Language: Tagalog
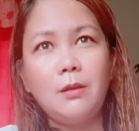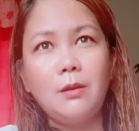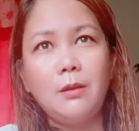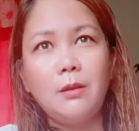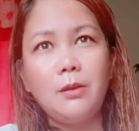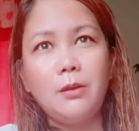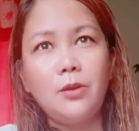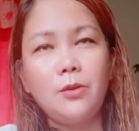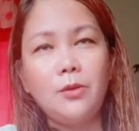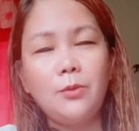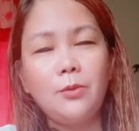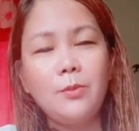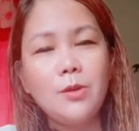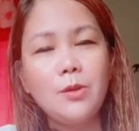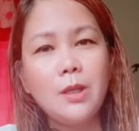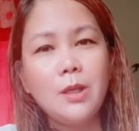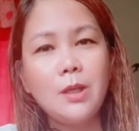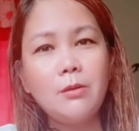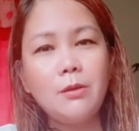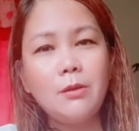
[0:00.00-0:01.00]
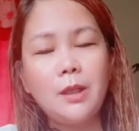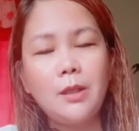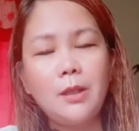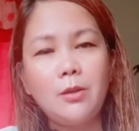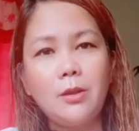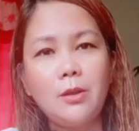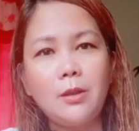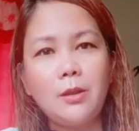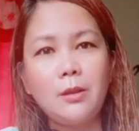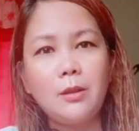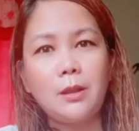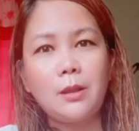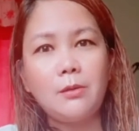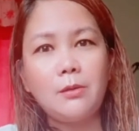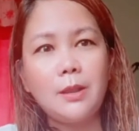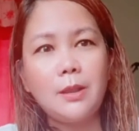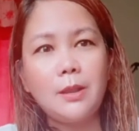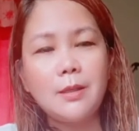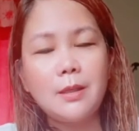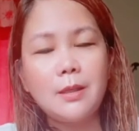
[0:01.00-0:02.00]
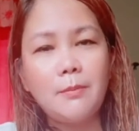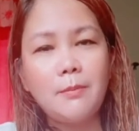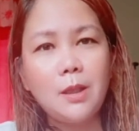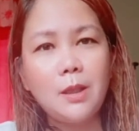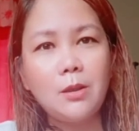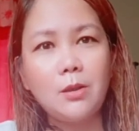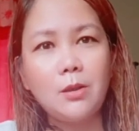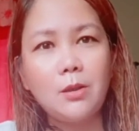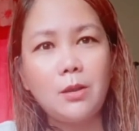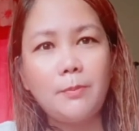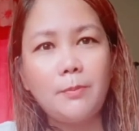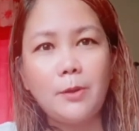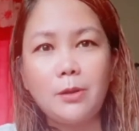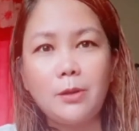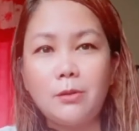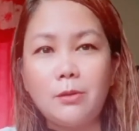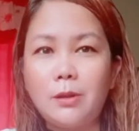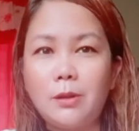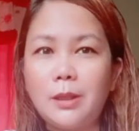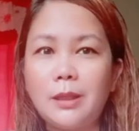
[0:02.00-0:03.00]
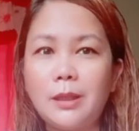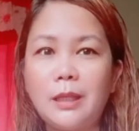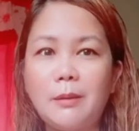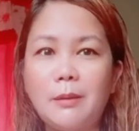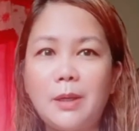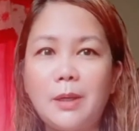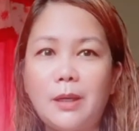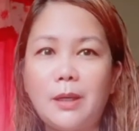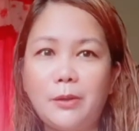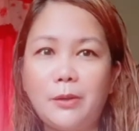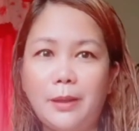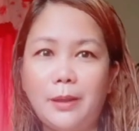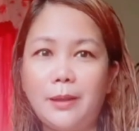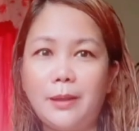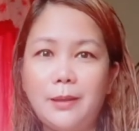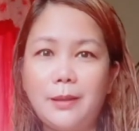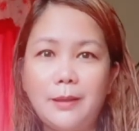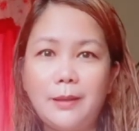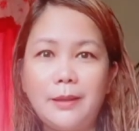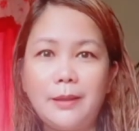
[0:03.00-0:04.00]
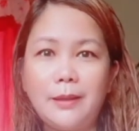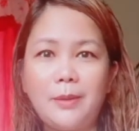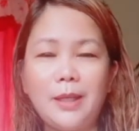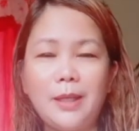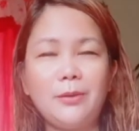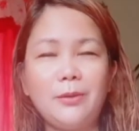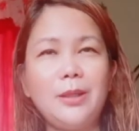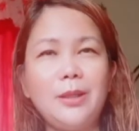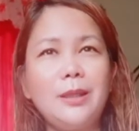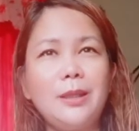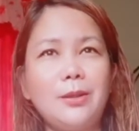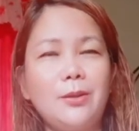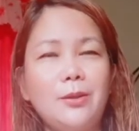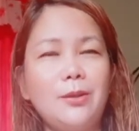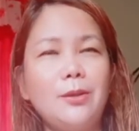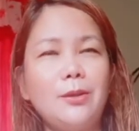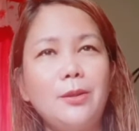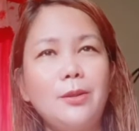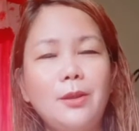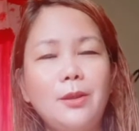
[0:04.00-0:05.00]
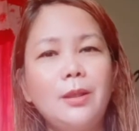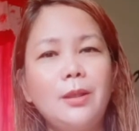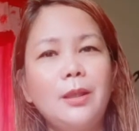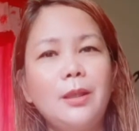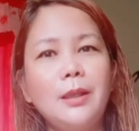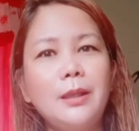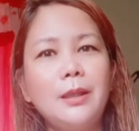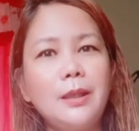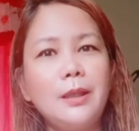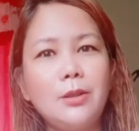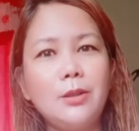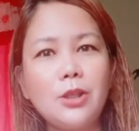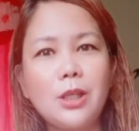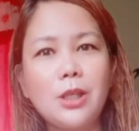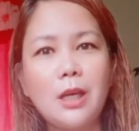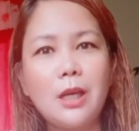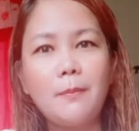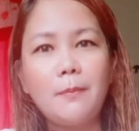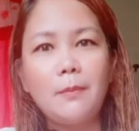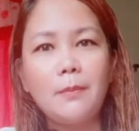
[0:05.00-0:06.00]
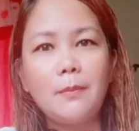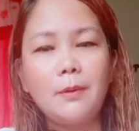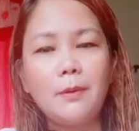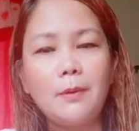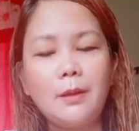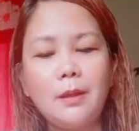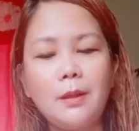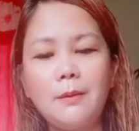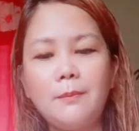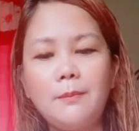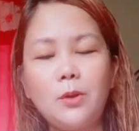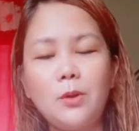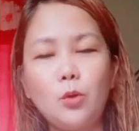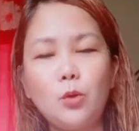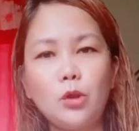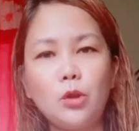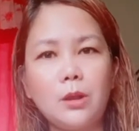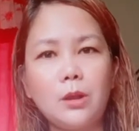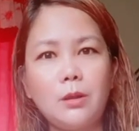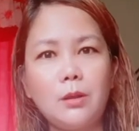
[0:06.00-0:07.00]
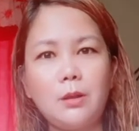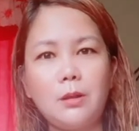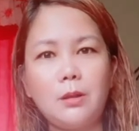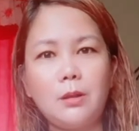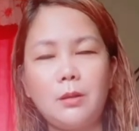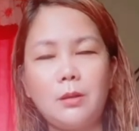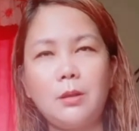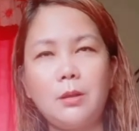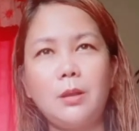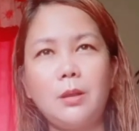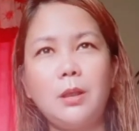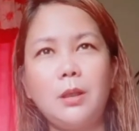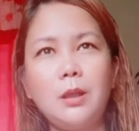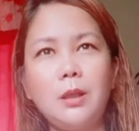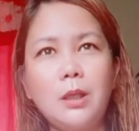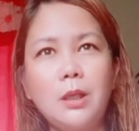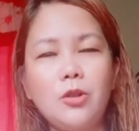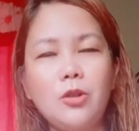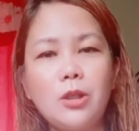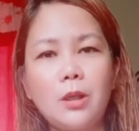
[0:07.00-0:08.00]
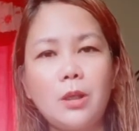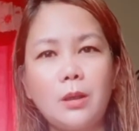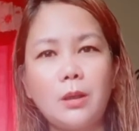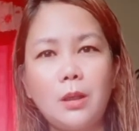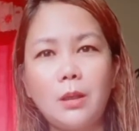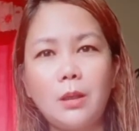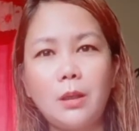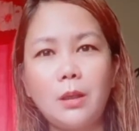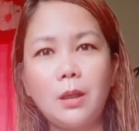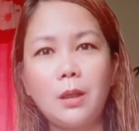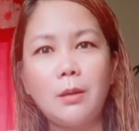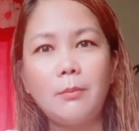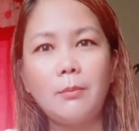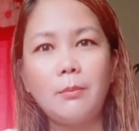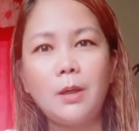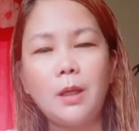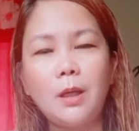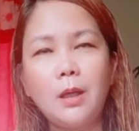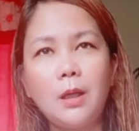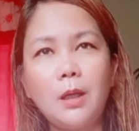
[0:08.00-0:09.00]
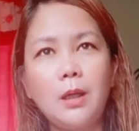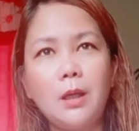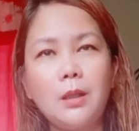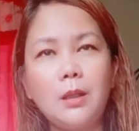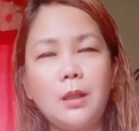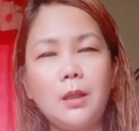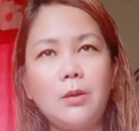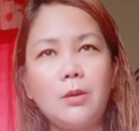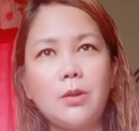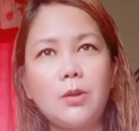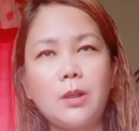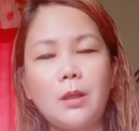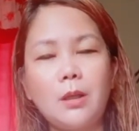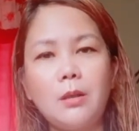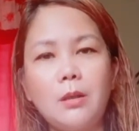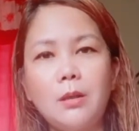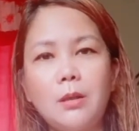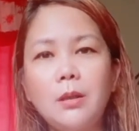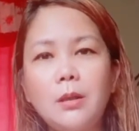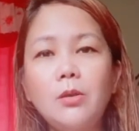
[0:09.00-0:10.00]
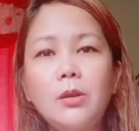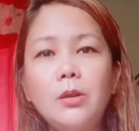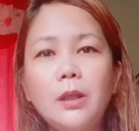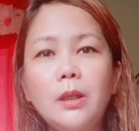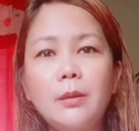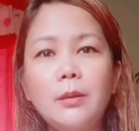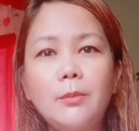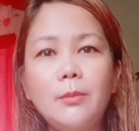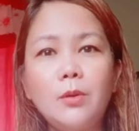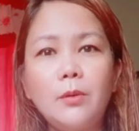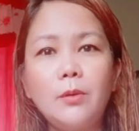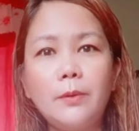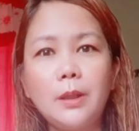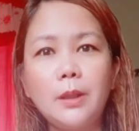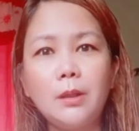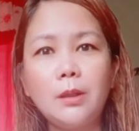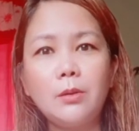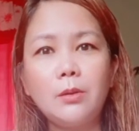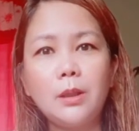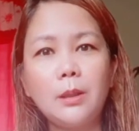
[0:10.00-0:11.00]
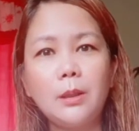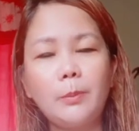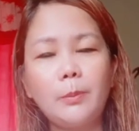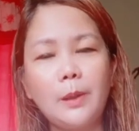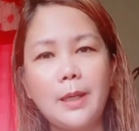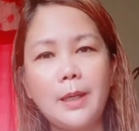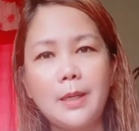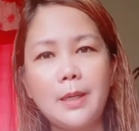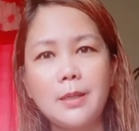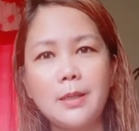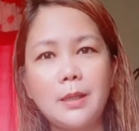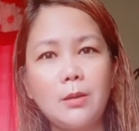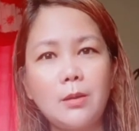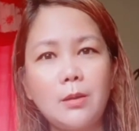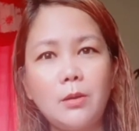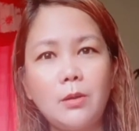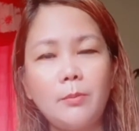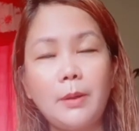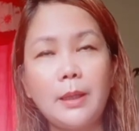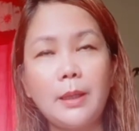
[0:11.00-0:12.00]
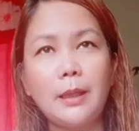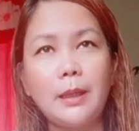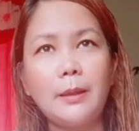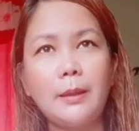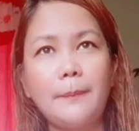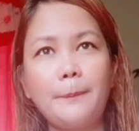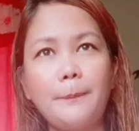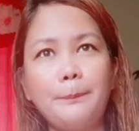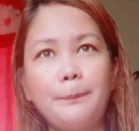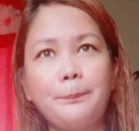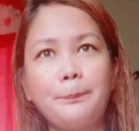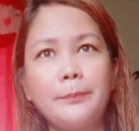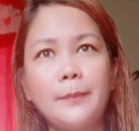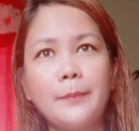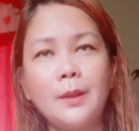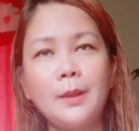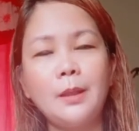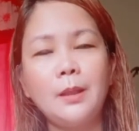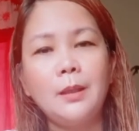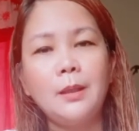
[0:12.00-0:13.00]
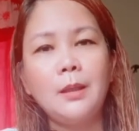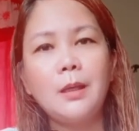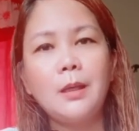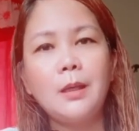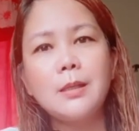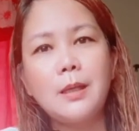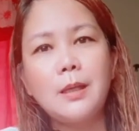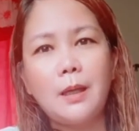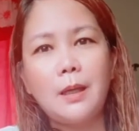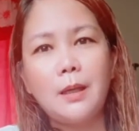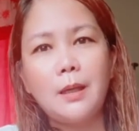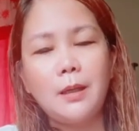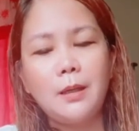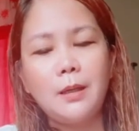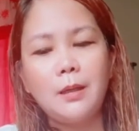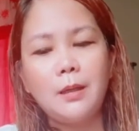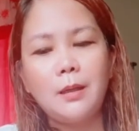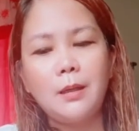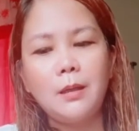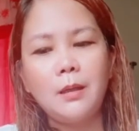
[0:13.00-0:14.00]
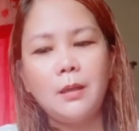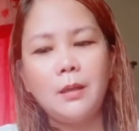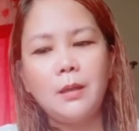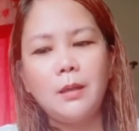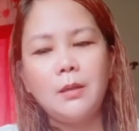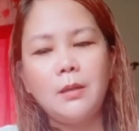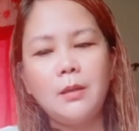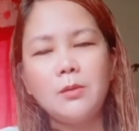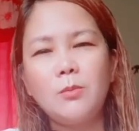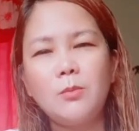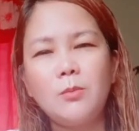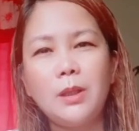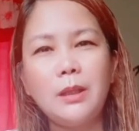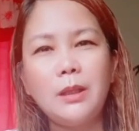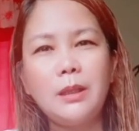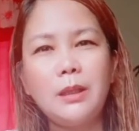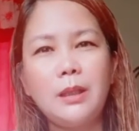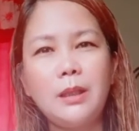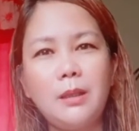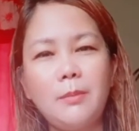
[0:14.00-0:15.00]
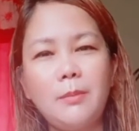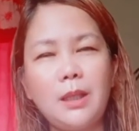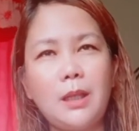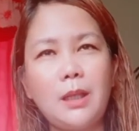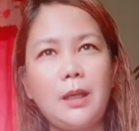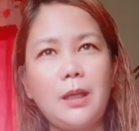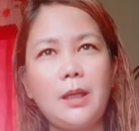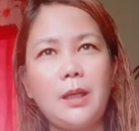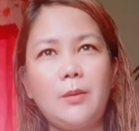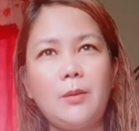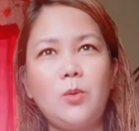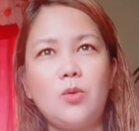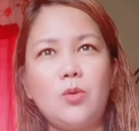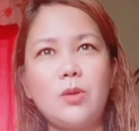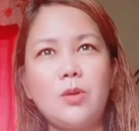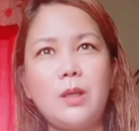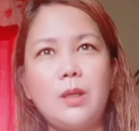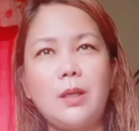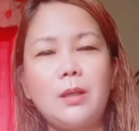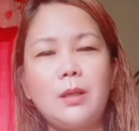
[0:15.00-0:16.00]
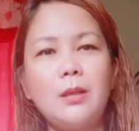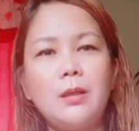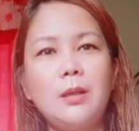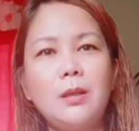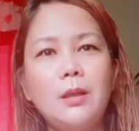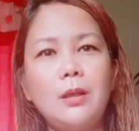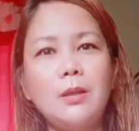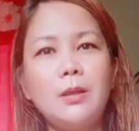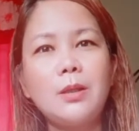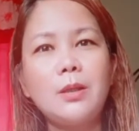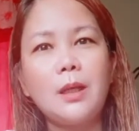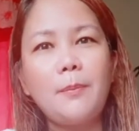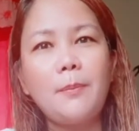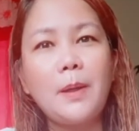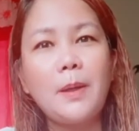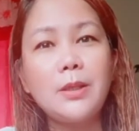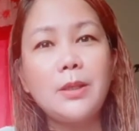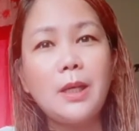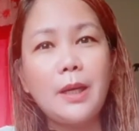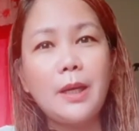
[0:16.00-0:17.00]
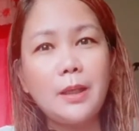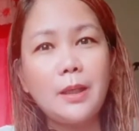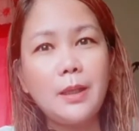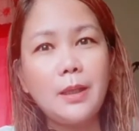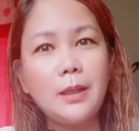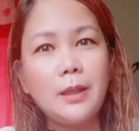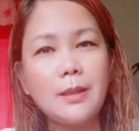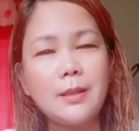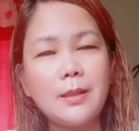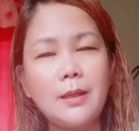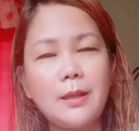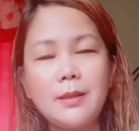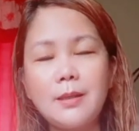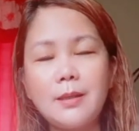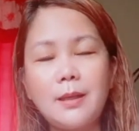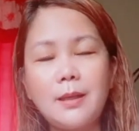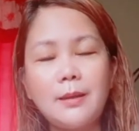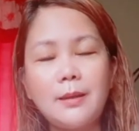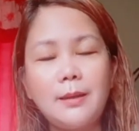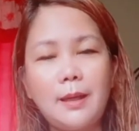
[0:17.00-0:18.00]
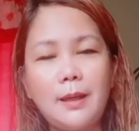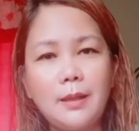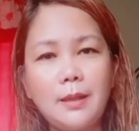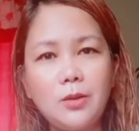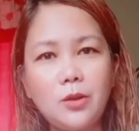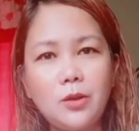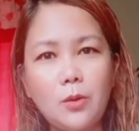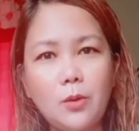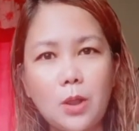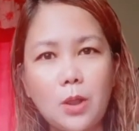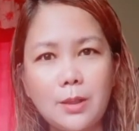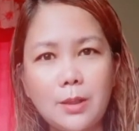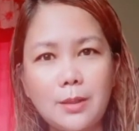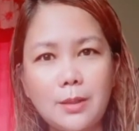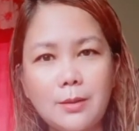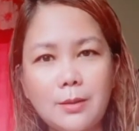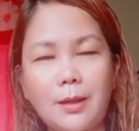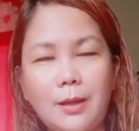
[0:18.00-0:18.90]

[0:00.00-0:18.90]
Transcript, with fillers: yung music ko na yon katulad ng sabi ko, ulit-ulit na naman ako, only na naman ako dito, hindi ko siya ni-mute, hindi ko siya tinrim, hindi ko siya, hindi ko ni-remove, hindi ko ni-replace, nandoon pa rin. Kasi, sobrang ganda naman talaga ng music. Tsaka pag sharing kasi, it's not dangerous.